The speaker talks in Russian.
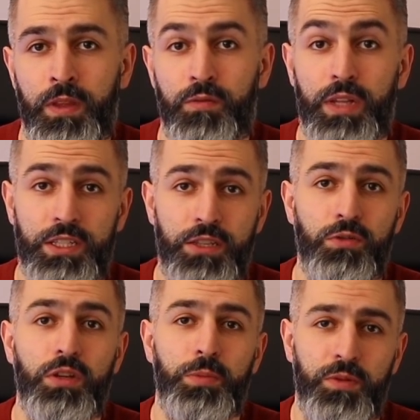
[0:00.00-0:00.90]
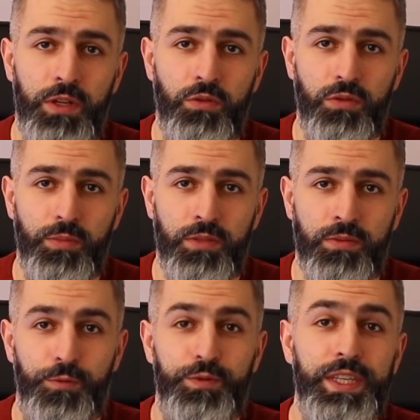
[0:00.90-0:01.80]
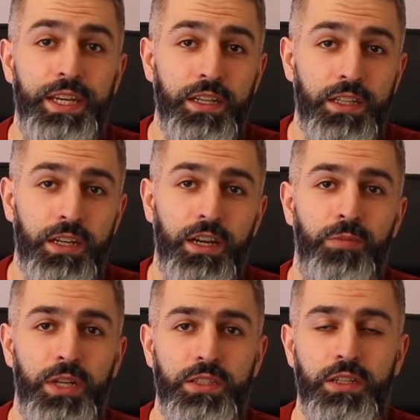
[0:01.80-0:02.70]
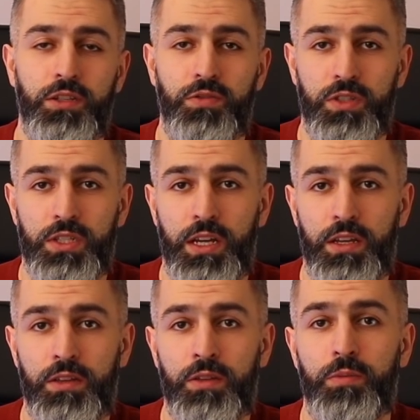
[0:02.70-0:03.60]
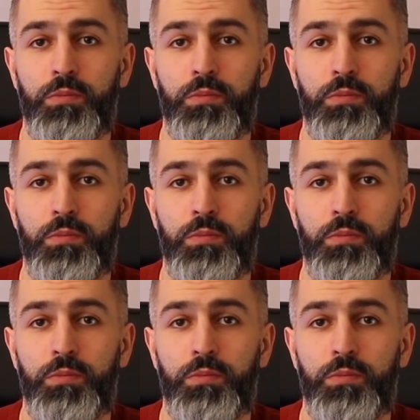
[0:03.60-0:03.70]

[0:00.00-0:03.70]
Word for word: владеют криптовалютами. В некоторых областях Швейцарии